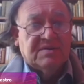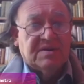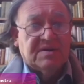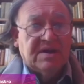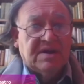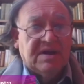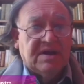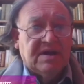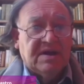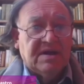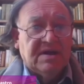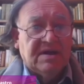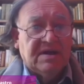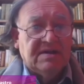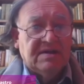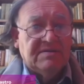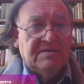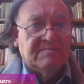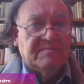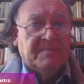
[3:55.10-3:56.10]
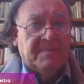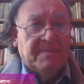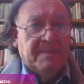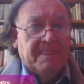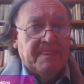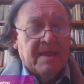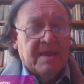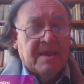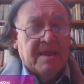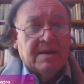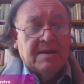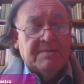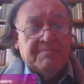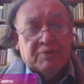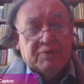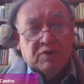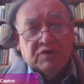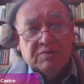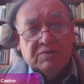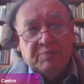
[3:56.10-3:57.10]
y
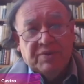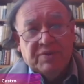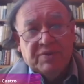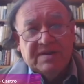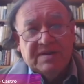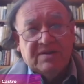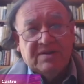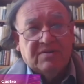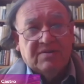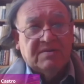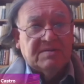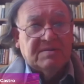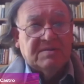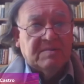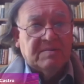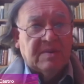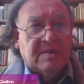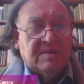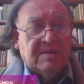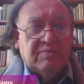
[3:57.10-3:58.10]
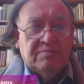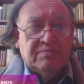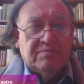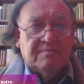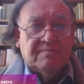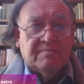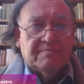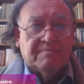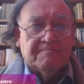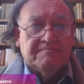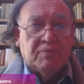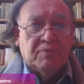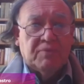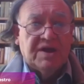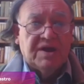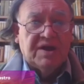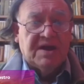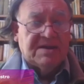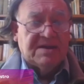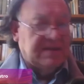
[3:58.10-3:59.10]
por supuesto eh,
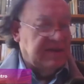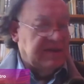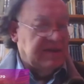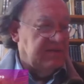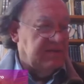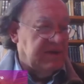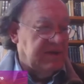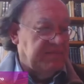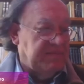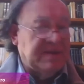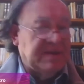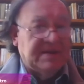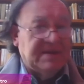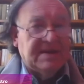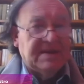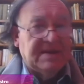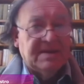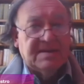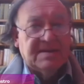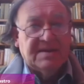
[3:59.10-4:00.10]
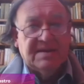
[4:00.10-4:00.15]
voy a hacer una especie